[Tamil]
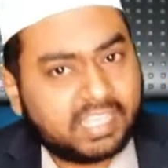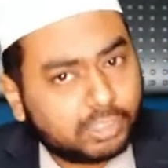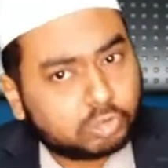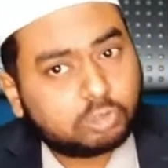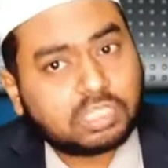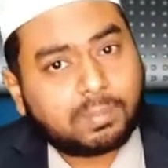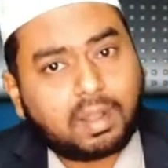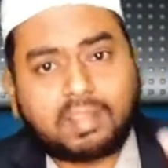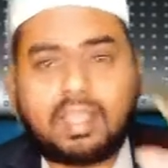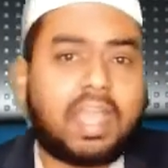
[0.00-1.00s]
ஈ
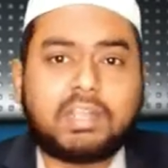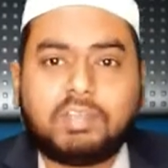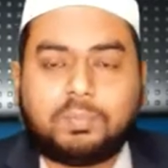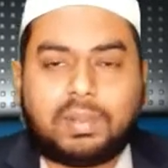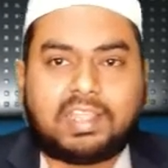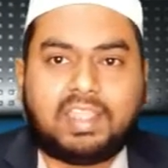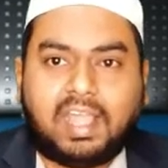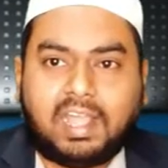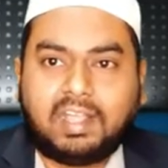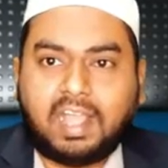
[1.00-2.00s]
சுத்தமானதா
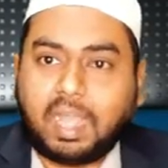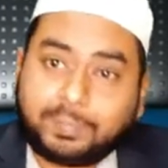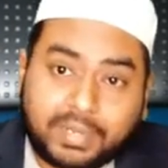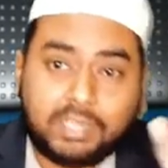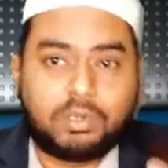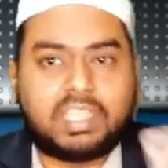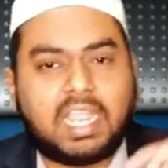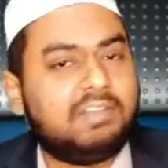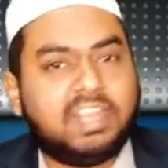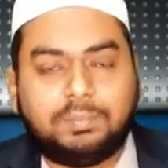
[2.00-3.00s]
அருவறுப்பானதா அப்படின்னு ஒரு
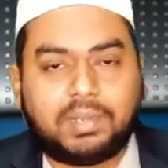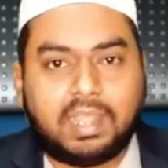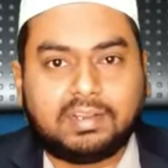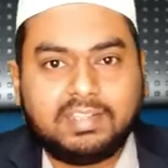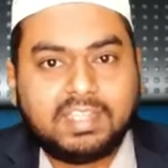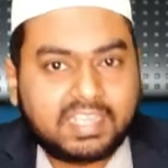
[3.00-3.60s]
கேள்வி எழுப்புறாரு